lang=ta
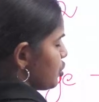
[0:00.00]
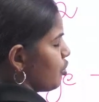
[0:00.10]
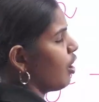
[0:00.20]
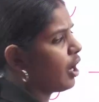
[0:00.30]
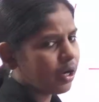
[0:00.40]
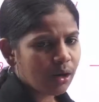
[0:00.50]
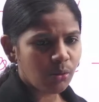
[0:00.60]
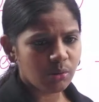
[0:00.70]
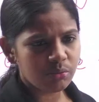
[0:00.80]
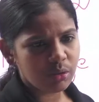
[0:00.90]
ஷுவராக
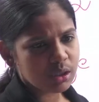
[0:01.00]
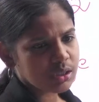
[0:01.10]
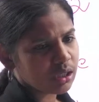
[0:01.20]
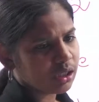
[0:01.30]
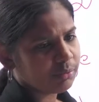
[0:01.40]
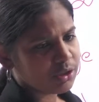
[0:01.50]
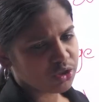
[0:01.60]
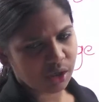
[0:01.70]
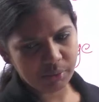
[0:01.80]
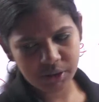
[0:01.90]
ஒவ்வொரு செட்லேயுமே
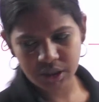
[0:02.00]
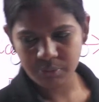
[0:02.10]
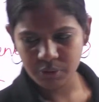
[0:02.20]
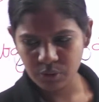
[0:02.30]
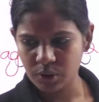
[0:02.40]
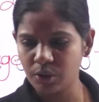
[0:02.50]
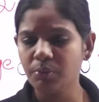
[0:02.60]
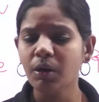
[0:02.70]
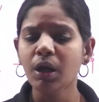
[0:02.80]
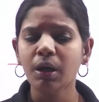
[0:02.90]
ஜாமெண்ட்ரியை பொறுத்த வரைக்கும்
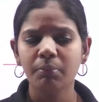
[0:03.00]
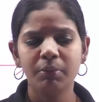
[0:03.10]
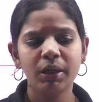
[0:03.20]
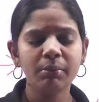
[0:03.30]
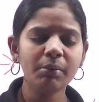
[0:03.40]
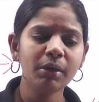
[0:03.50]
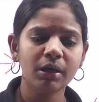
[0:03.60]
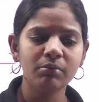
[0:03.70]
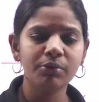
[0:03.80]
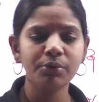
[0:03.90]
மினிமம்
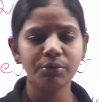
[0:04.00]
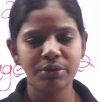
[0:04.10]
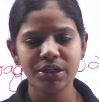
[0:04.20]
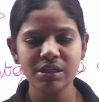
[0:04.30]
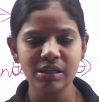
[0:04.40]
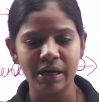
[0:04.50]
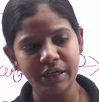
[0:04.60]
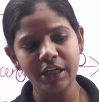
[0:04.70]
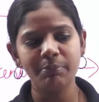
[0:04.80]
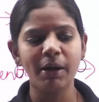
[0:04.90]
நீங்கள் மூணு கொஷின்ஸ்
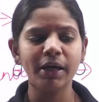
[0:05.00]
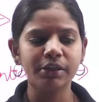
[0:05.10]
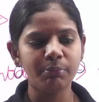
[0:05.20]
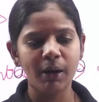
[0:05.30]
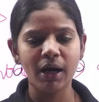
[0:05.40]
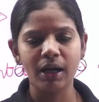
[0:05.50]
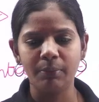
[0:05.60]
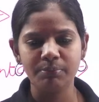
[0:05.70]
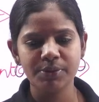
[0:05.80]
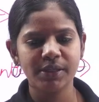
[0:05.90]
கண்டிப்பாக எதிர்பார்க்கலாம்
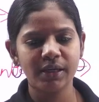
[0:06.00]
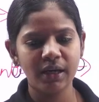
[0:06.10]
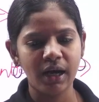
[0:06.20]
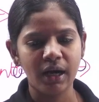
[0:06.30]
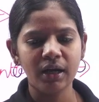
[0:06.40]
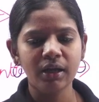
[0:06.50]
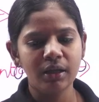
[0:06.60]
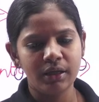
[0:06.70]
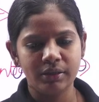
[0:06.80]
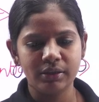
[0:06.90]
சரிங்களா
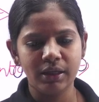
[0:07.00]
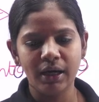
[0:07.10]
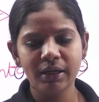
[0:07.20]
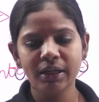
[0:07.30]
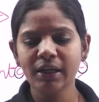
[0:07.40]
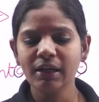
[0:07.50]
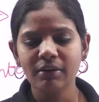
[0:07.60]
இதை தாண்டி